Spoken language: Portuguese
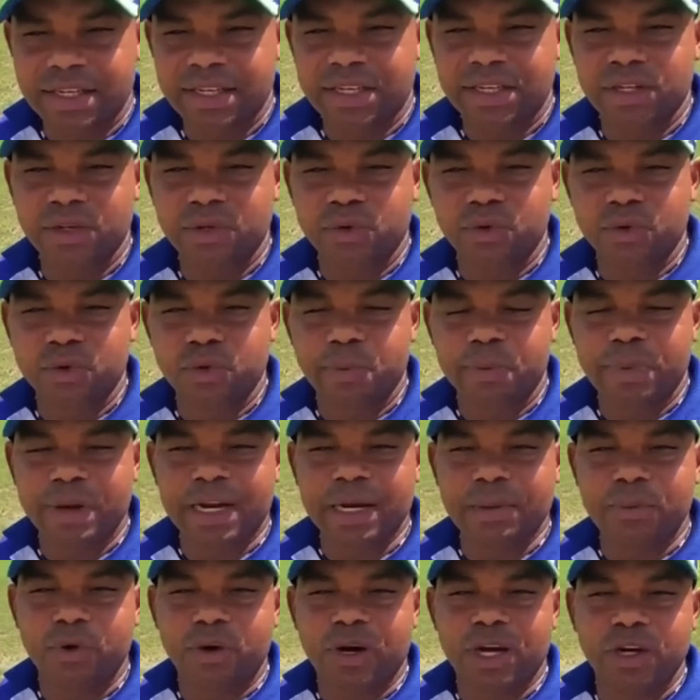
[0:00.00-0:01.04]
que o
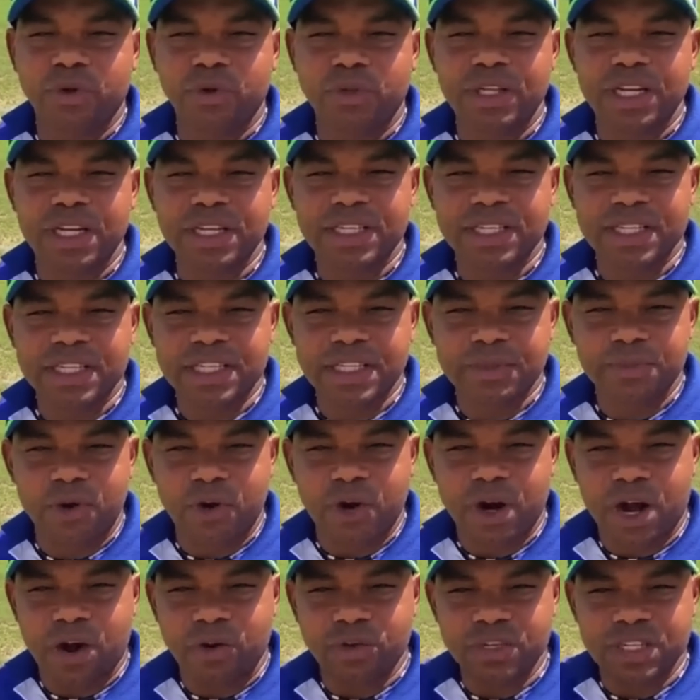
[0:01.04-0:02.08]
pernambucano tinha senso de
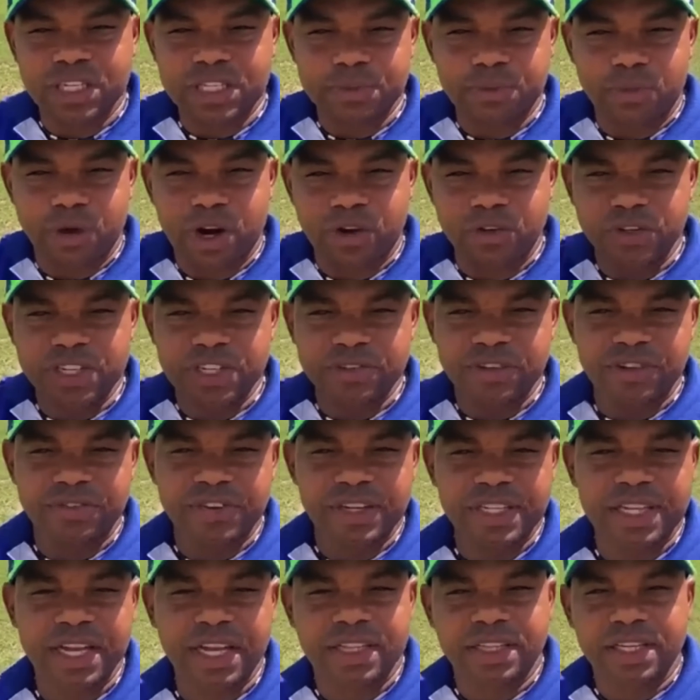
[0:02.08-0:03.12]
moral. O senso de moral você vai
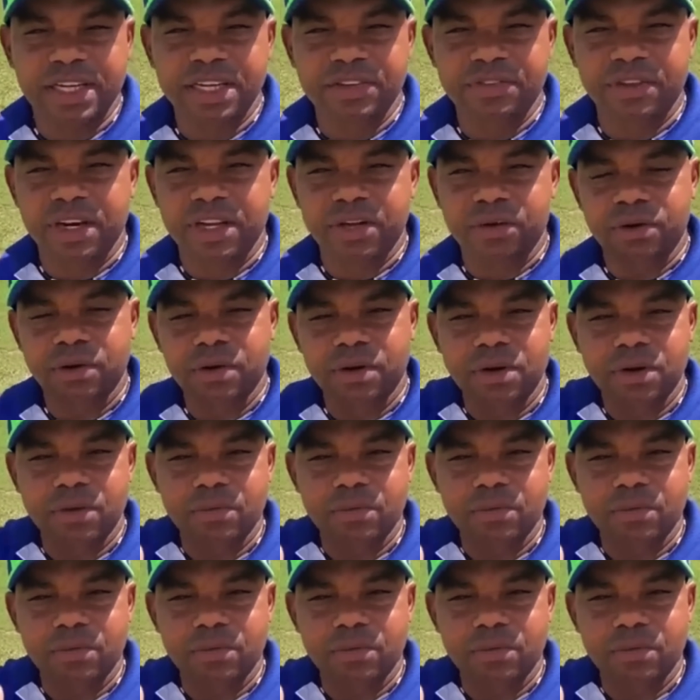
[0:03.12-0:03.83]
ver dia 3, valeu?